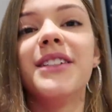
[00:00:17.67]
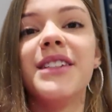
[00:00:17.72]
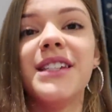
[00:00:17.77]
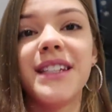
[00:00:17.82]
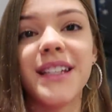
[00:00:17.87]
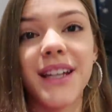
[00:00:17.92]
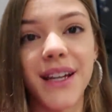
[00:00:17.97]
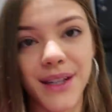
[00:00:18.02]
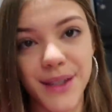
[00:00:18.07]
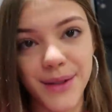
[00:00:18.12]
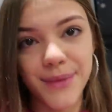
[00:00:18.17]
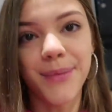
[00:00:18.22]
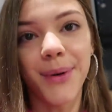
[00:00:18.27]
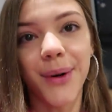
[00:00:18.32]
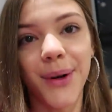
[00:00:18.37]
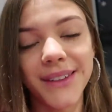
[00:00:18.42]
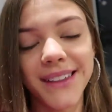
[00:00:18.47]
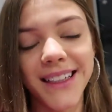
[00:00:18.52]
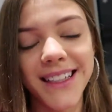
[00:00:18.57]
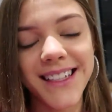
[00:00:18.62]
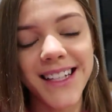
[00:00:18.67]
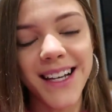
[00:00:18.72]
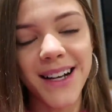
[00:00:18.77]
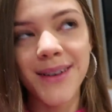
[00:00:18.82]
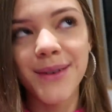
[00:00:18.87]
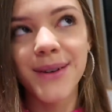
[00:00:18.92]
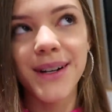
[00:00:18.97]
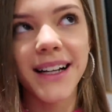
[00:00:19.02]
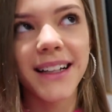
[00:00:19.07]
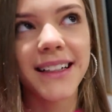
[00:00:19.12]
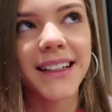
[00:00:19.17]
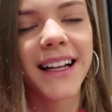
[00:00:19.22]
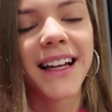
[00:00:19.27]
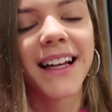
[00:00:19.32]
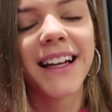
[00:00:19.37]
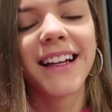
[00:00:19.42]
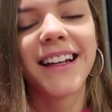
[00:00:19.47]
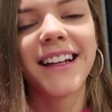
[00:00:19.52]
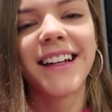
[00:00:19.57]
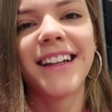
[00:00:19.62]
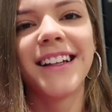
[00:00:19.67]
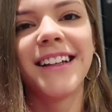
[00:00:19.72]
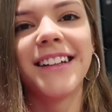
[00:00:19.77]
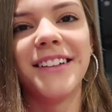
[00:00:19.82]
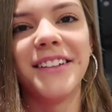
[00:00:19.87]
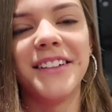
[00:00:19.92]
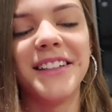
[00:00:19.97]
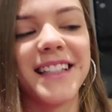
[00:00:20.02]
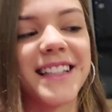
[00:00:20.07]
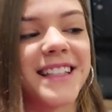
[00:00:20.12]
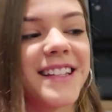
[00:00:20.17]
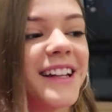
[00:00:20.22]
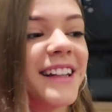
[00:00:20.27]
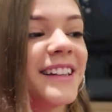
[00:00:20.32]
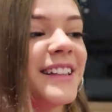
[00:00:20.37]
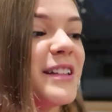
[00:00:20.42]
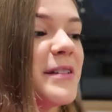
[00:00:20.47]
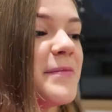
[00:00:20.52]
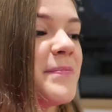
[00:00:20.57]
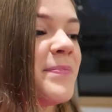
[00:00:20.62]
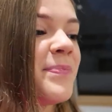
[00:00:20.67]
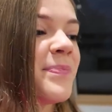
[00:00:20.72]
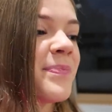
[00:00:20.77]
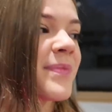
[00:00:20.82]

że dzisiaj jest poniedziałek, no niestety.